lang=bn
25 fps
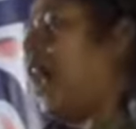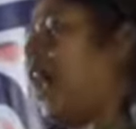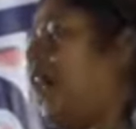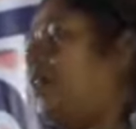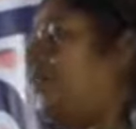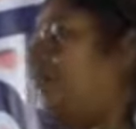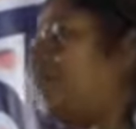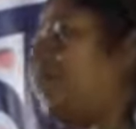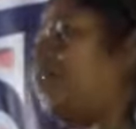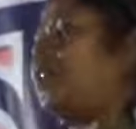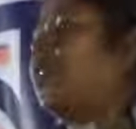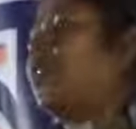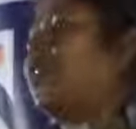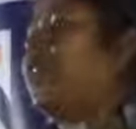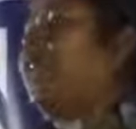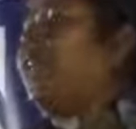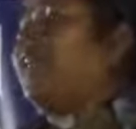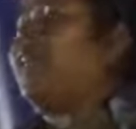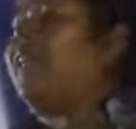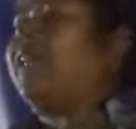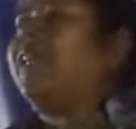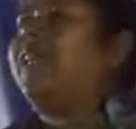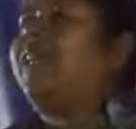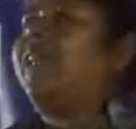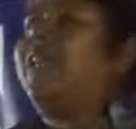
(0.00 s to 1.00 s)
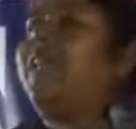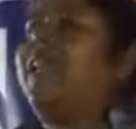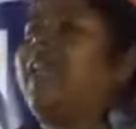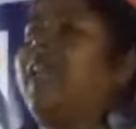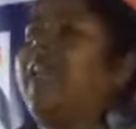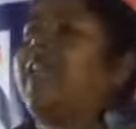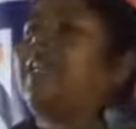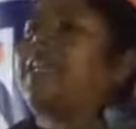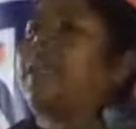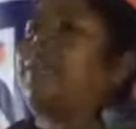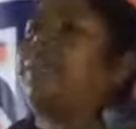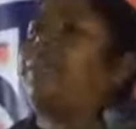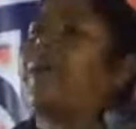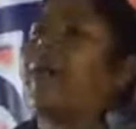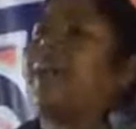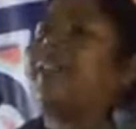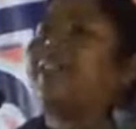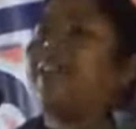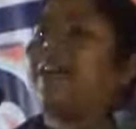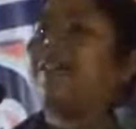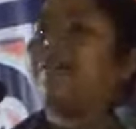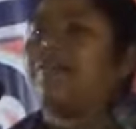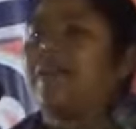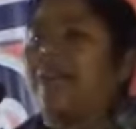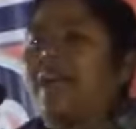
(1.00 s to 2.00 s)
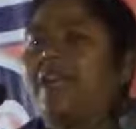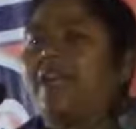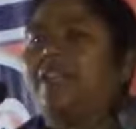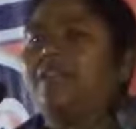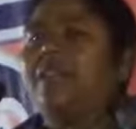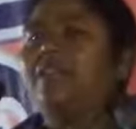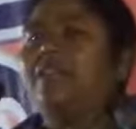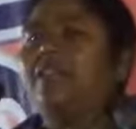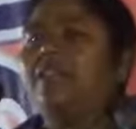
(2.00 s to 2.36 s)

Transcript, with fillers: আমরা যদি একটা ভাতা পাই